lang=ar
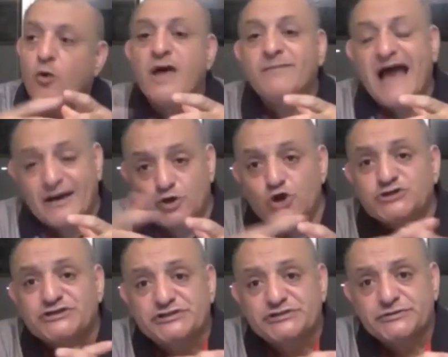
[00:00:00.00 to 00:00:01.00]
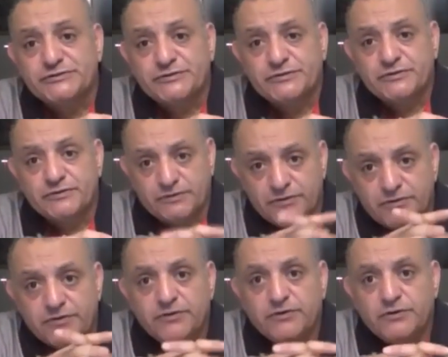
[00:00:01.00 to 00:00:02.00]
هو يمنع الرز
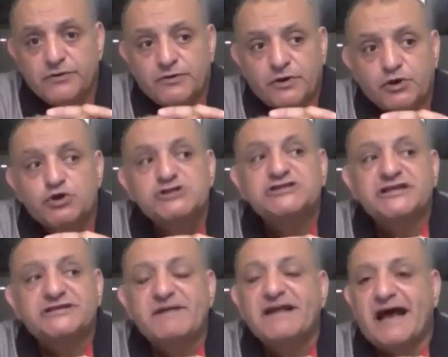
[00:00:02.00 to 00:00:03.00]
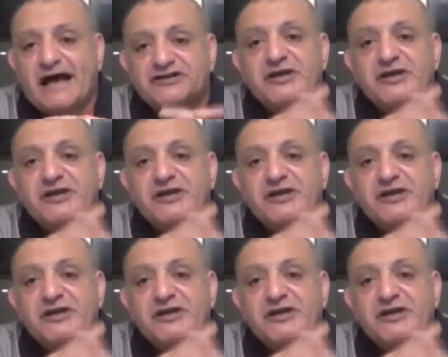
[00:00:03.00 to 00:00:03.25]
الرز يتمنع